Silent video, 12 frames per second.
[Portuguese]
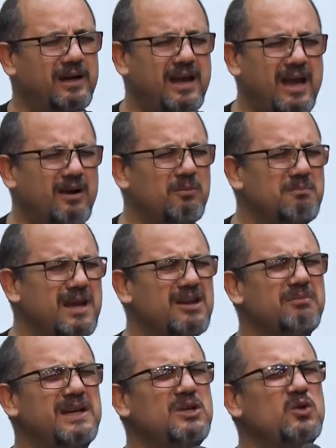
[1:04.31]
quero
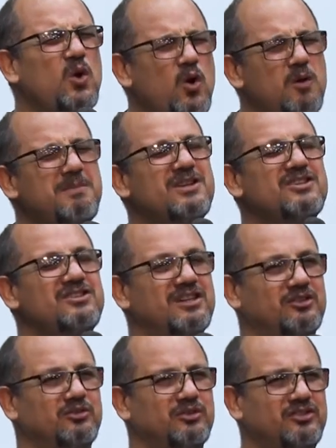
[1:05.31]
mesmo, em nome de
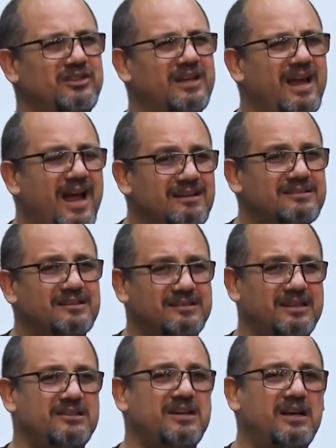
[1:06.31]
Jesus, que essa
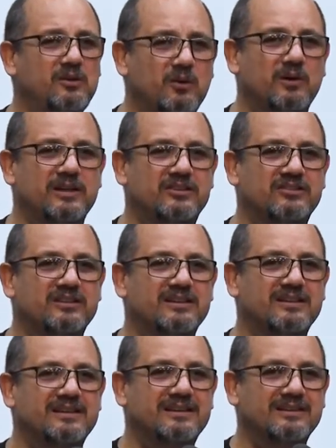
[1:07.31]
seja a noite
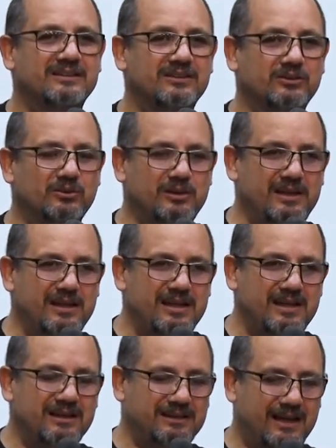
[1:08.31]
do,
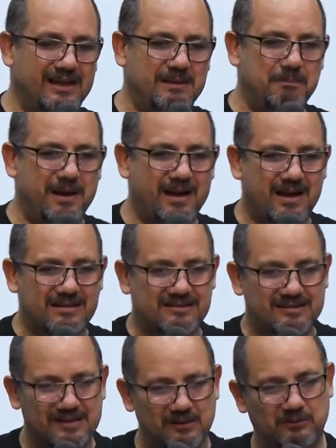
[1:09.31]
da
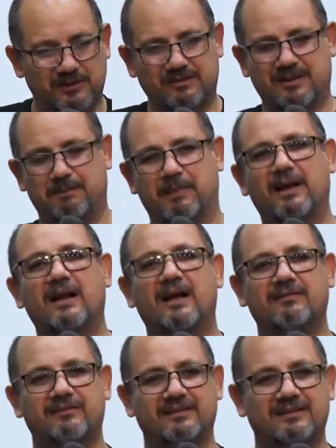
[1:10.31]
liberação dessa
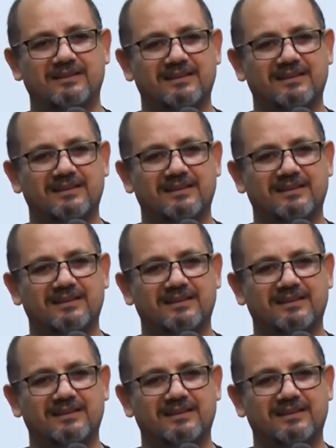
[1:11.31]
palavra.